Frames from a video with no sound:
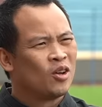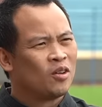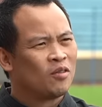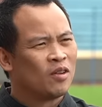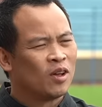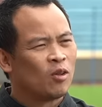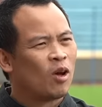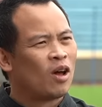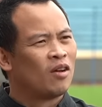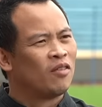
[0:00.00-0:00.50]

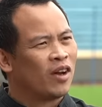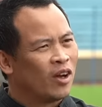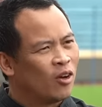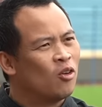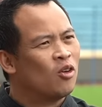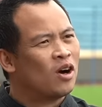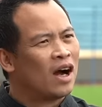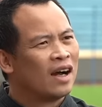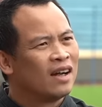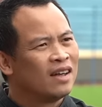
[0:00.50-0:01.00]
Văn Toàn phải
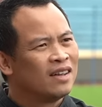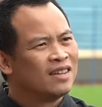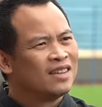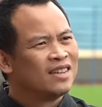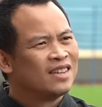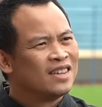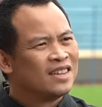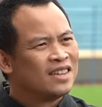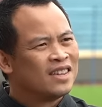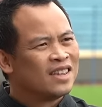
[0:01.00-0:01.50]
cố gắng.
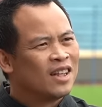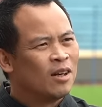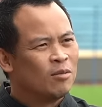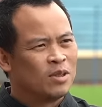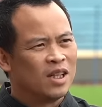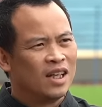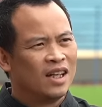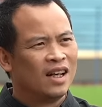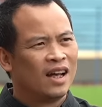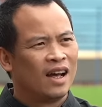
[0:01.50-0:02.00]
Thậm
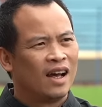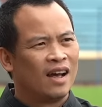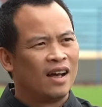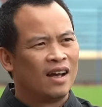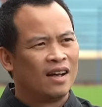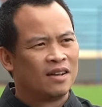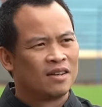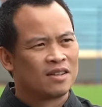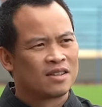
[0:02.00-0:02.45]
chí là